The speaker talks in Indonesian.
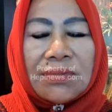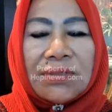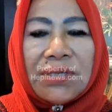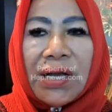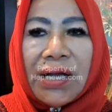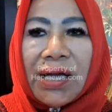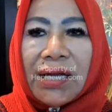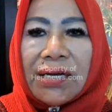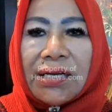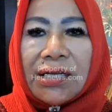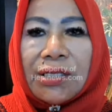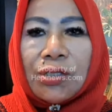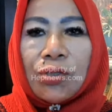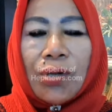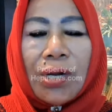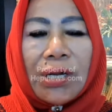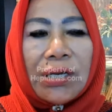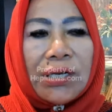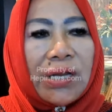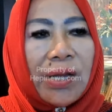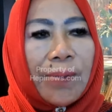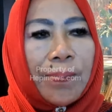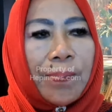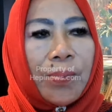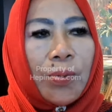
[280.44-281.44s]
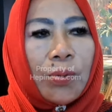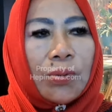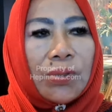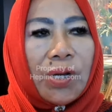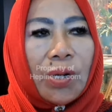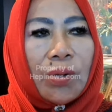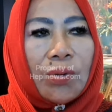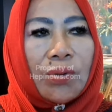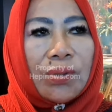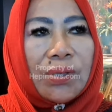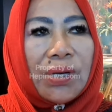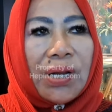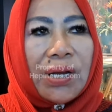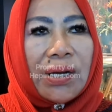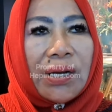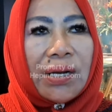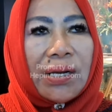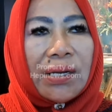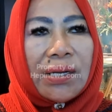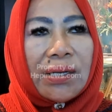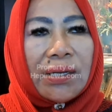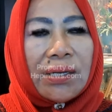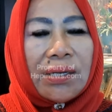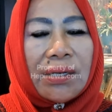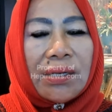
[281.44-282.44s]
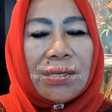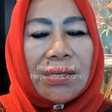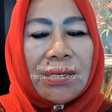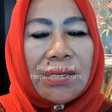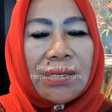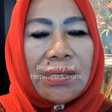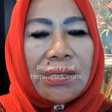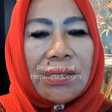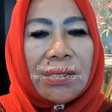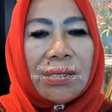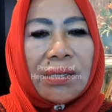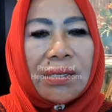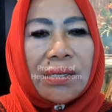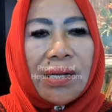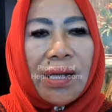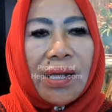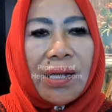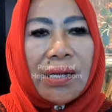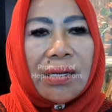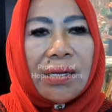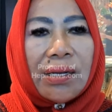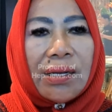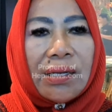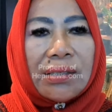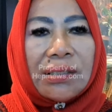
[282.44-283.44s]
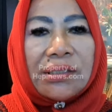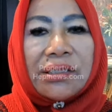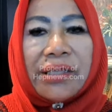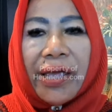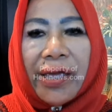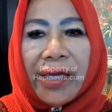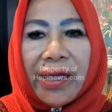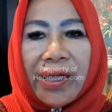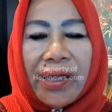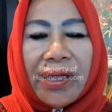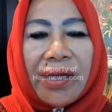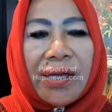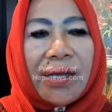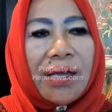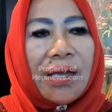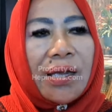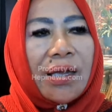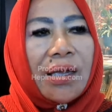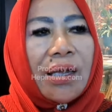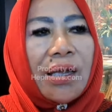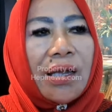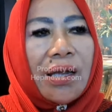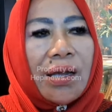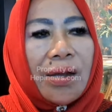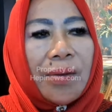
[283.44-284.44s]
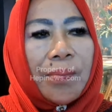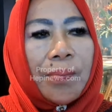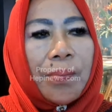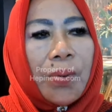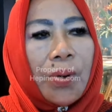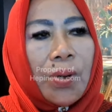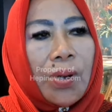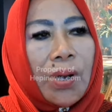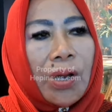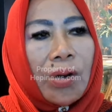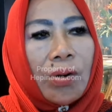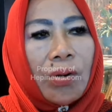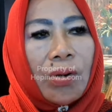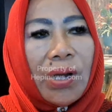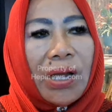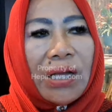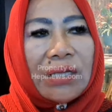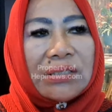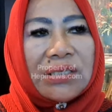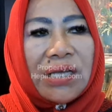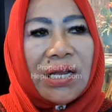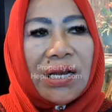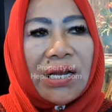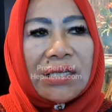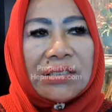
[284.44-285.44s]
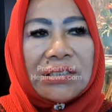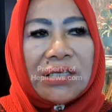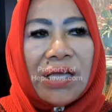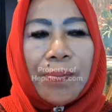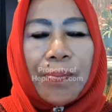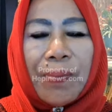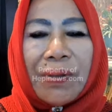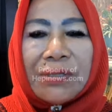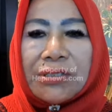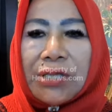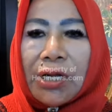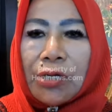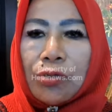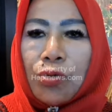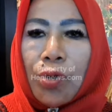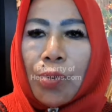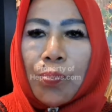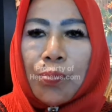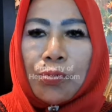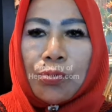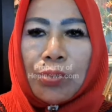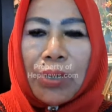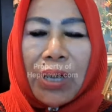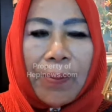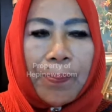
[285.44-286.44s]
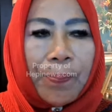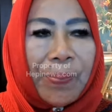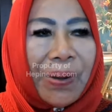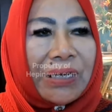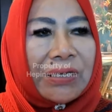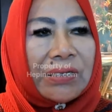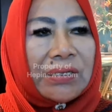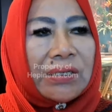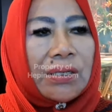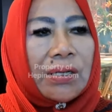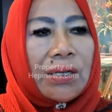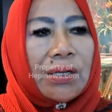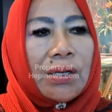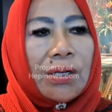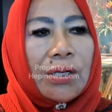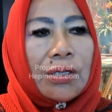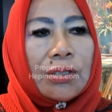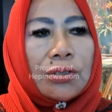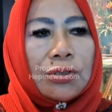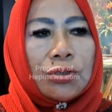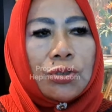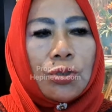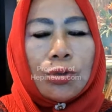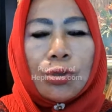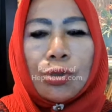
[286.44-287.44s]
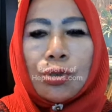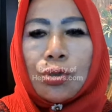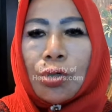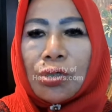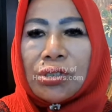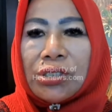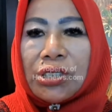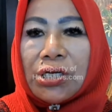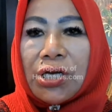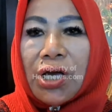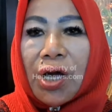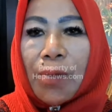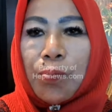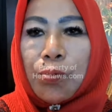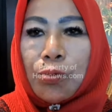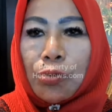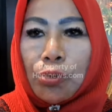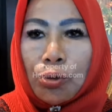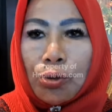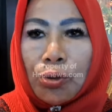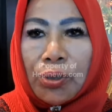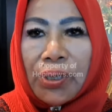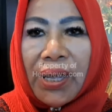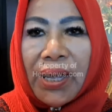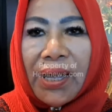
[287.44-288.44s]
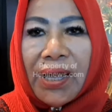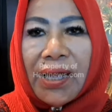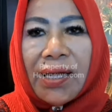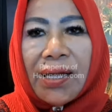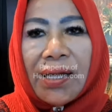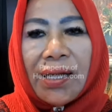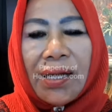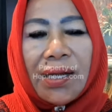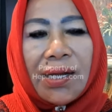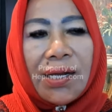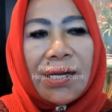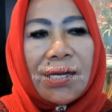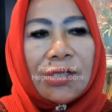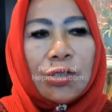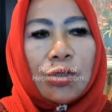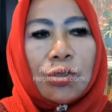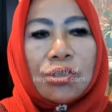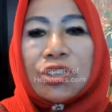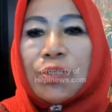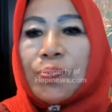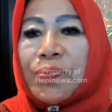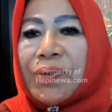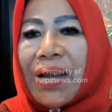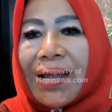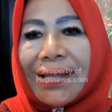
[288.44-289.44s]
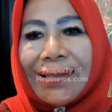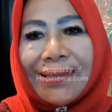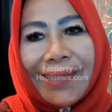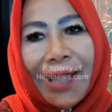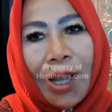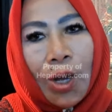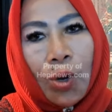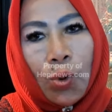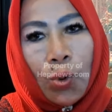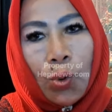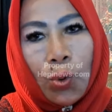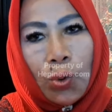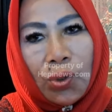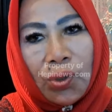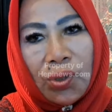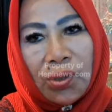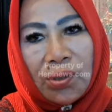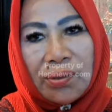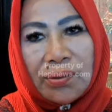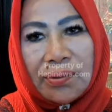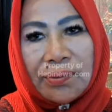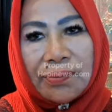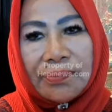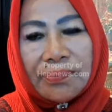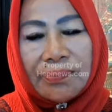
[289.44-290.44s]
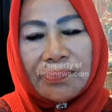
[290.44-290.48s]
ya kan itu ada undang-undang uh, eh, eh, ITE kalau nggak salah saya pasal 28 Junto 30 ya itu 9 tahun